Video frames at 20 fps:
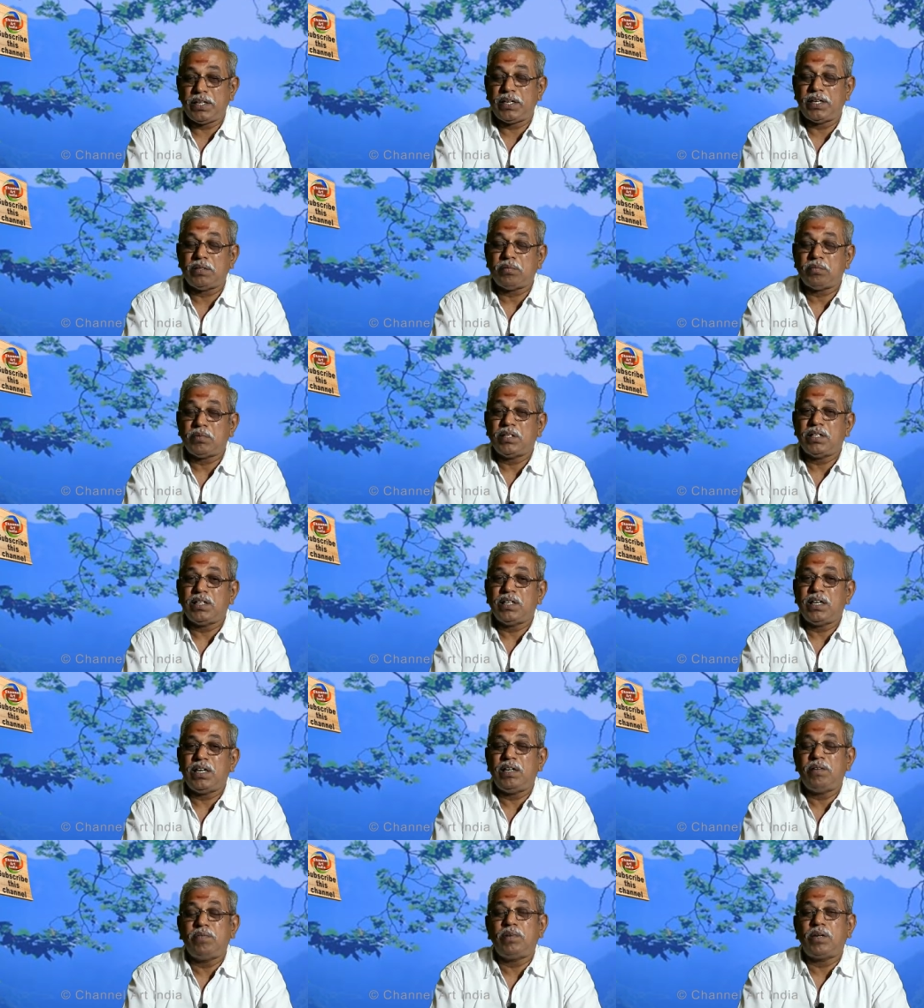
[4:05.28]
இடம்
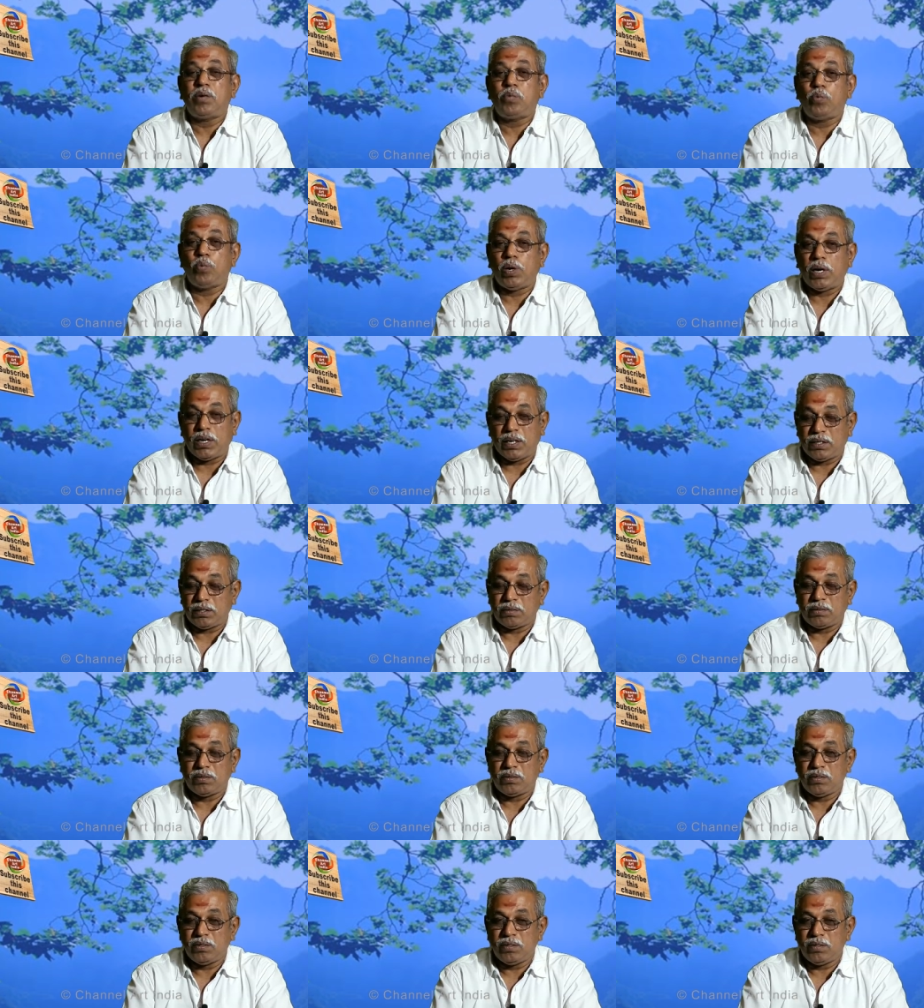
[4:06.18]
லிவர் ஒன்
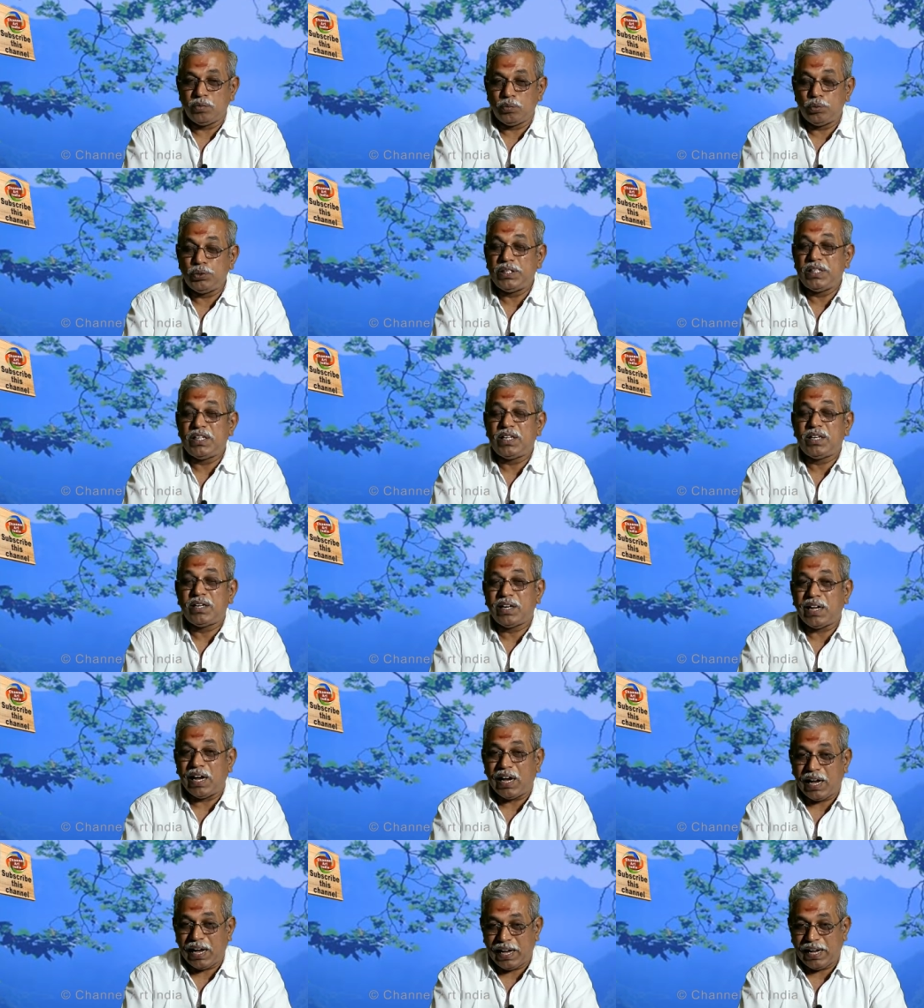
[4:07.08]
உயிர்
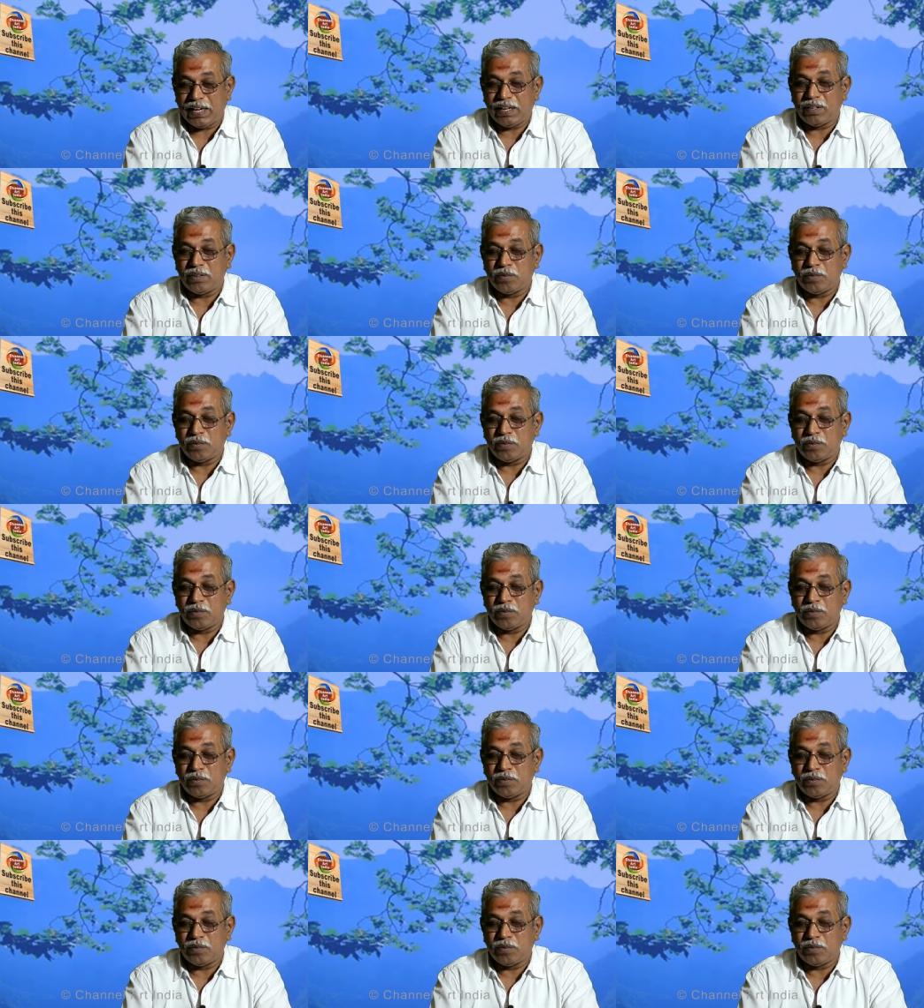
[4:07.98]
அ